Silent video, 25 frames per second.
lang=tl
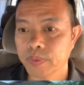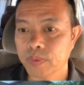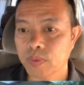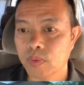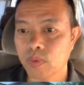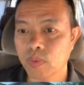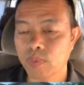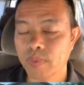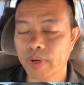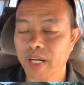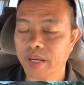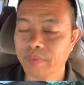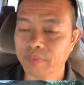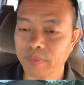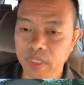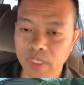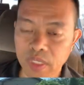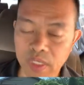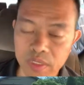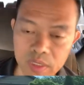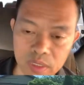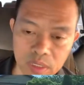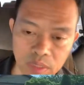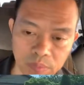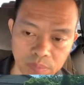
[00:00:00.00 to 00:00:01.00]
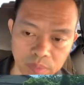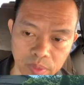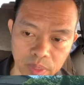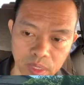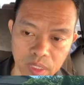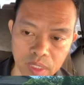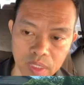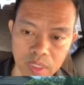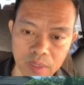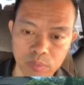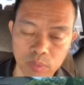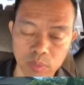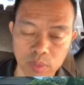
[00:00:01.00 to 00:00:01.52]
Kung makamta natin ang
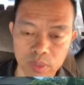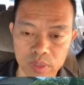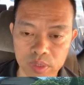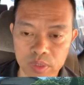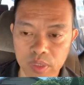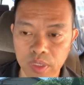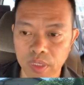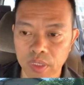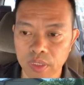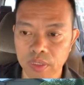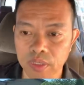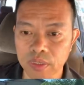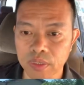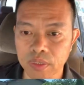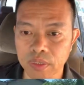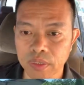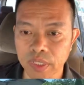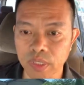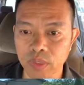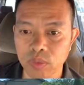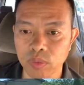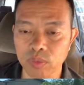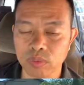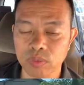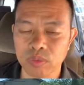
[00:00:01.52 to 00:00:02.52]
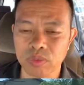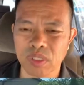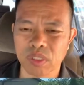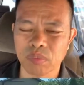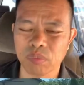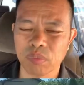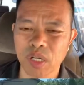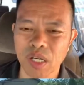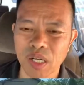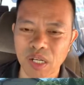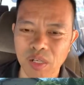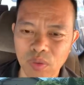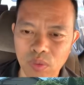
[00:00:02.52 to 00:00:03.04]
pangarap o hindi. Ngayon,
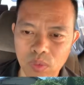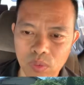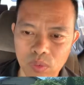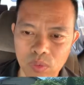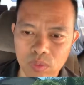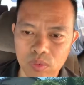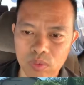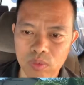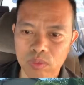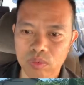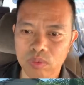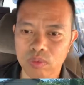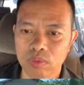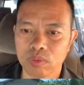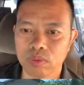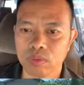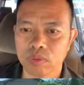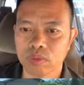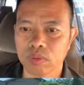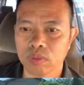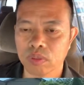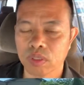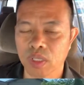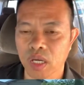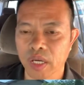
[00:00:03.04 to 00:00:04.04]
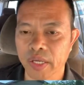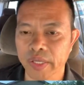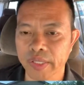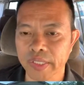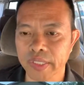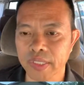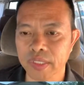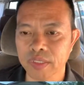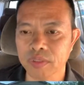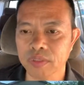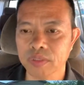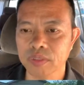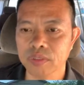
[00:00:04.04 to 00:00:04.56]
trabaho,
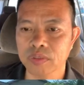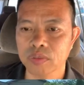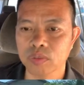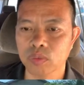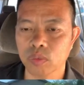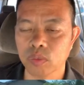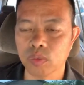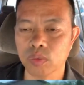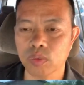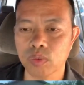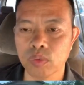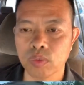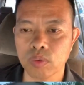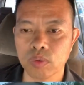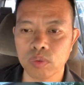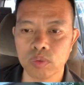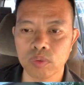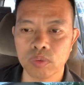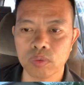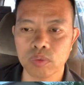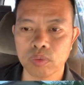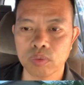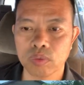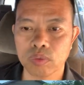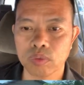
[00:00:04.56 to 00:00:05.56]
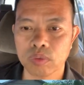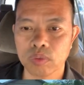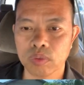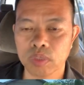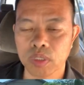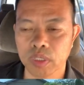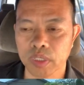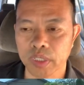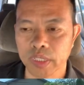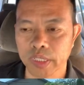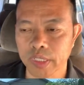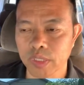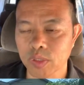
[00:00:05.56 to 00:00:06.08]
kain, tulog,
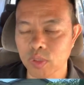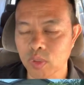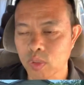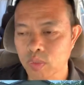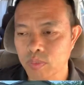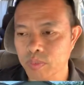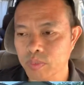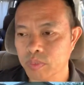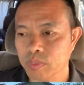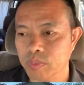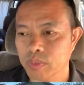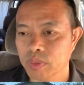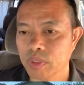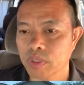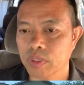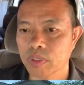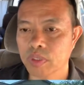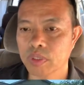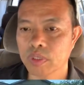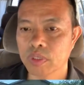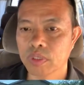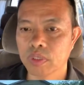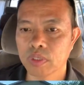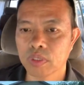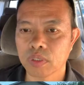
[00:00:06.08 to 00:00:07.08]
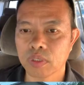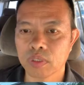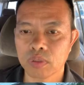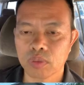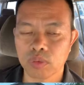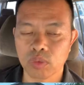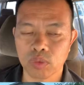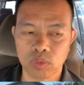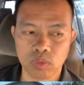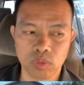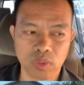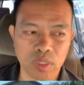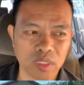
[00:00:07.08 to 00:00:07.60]
inom,
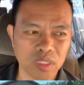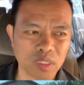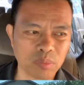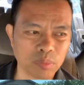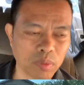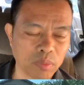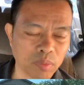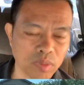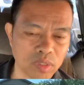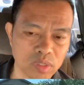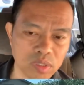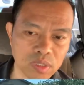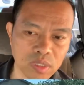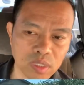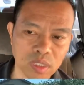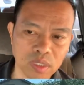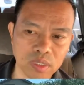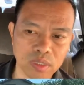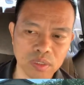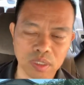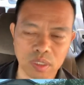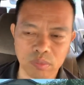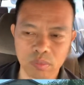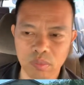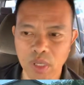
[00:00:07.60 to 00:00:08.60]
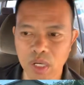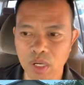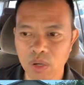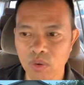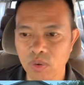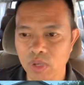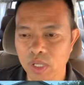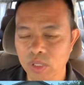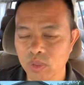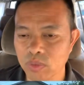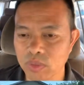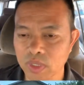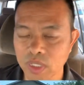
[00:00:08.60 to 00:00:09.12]
gusto natin mamasyal,
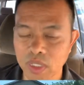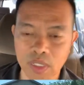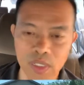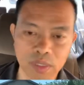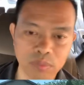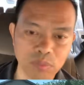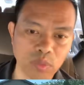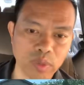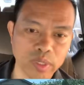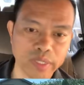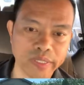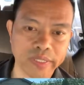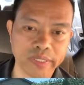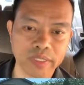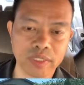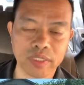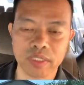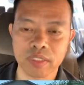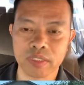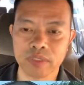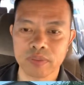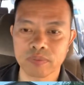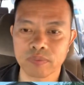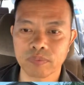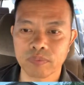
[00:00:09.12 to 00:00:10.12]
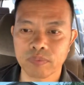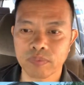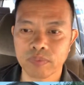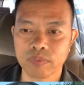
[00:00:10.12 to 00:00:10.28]
trabaho, ganun lang ang buhay natin.